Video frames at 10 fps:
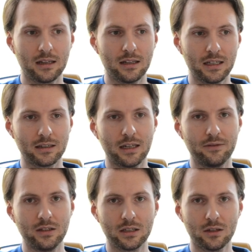gleich
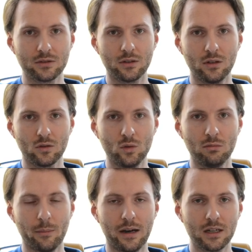3.000, 4.000 Euro
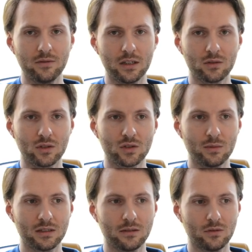über Marktwert oder
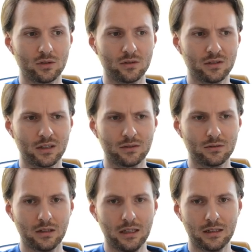sowas, da würde ich schon sagen,
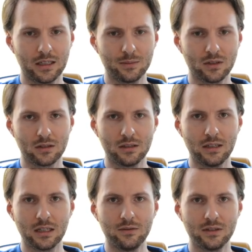so, hey, da gibt es auch die
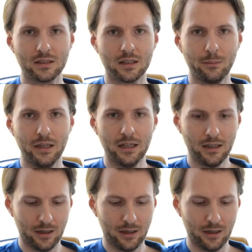Dinger wie Sand am Meer.